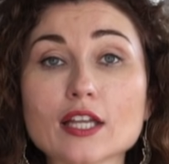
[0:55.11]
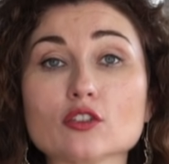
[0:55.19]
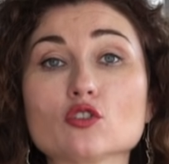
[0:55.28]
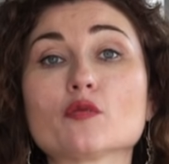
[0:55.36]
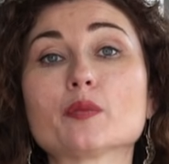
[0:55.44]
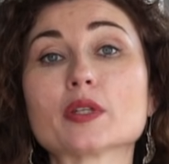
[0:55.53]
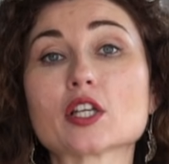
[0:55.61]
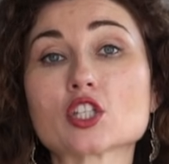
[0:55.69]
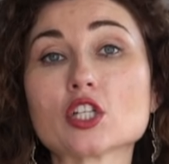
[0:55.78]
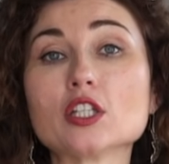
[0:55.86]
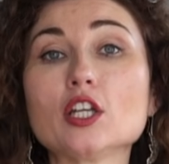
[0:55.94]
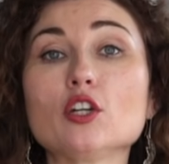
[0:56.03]
то есть в
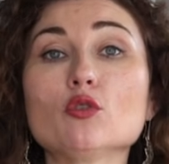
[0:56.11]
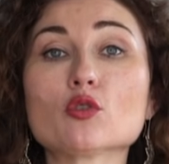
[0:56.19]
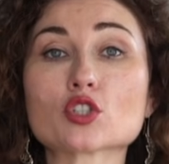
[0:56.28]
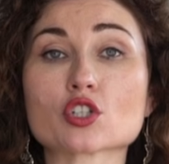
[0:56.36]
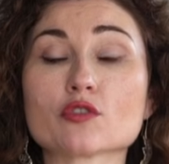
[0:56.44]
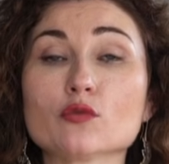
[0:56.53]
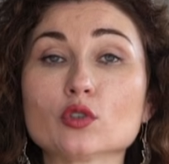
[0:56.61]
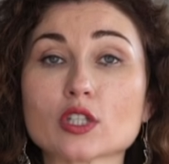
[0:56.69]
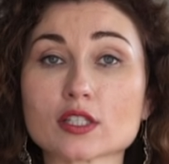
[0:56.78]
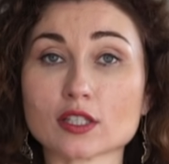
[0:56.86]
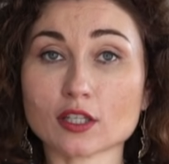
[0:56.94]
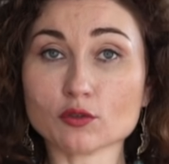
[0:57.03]
положении лежа живот
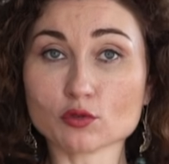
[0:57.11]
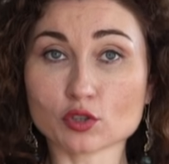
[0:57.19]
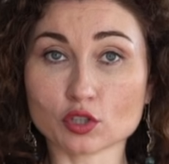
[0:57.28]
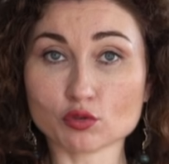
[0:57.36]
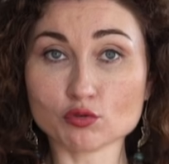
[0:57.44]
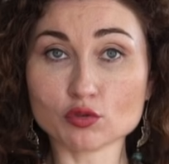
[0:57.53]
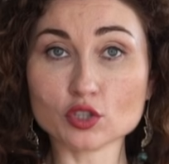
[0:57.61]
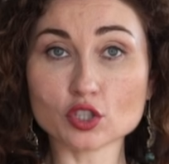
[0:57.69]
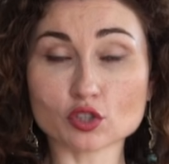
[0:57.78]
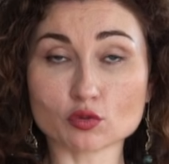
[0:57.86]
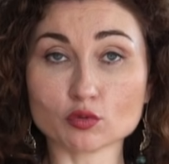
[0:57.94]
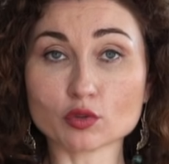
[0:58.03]
остается чуть
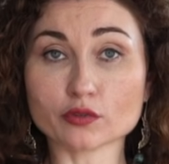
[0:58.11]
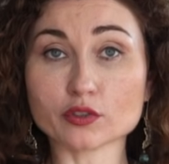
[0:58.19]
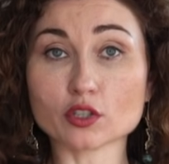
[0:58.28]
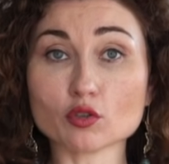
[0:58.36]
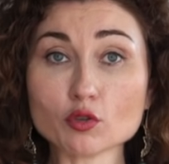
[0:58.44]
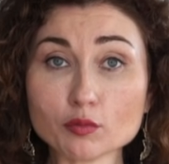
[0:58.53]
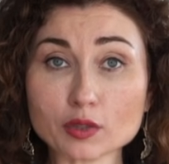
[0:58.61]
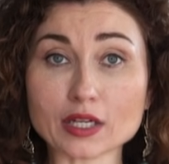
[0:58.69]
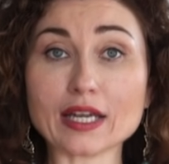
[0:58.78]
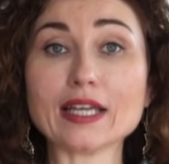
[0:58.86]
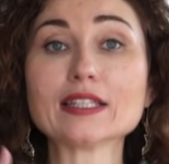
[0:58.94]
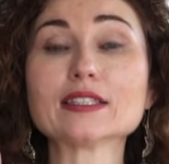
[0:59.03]
ниже уровня
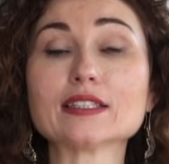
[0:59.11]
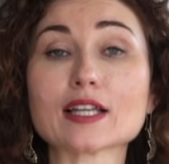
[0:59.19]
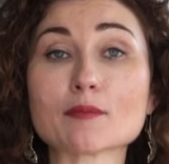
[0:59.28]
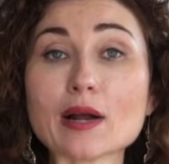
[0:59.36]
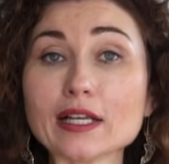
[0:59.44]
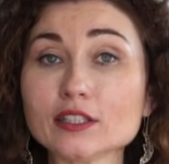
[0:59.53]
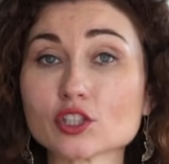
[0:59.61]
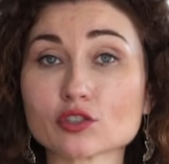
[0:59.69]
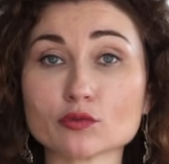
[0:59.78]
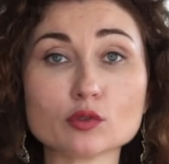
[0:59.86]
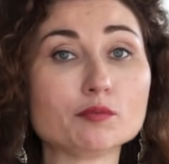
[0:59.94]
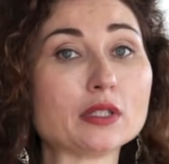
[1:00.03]
ребер, это нормальный
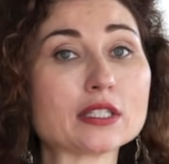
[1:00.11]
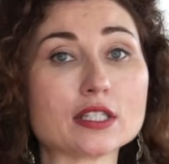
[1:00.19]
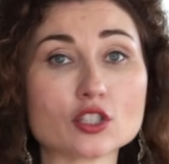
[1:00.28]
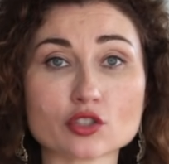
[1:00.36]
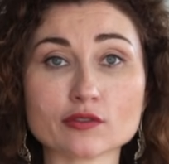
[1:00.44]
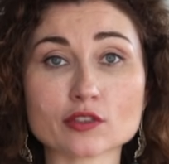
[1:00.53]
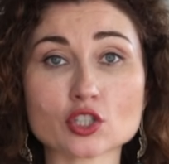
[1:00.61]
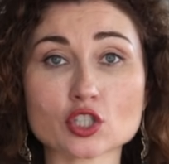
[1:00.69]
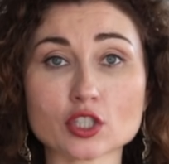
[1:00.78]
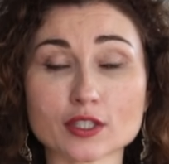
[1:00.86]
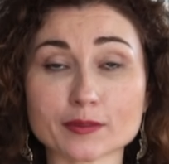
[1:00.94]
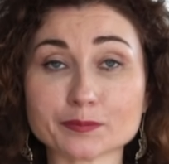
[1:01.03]
живот без лишнего
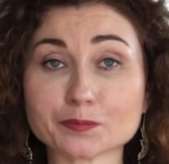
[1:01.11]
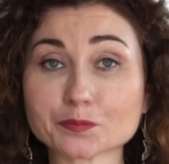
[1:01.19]
жира.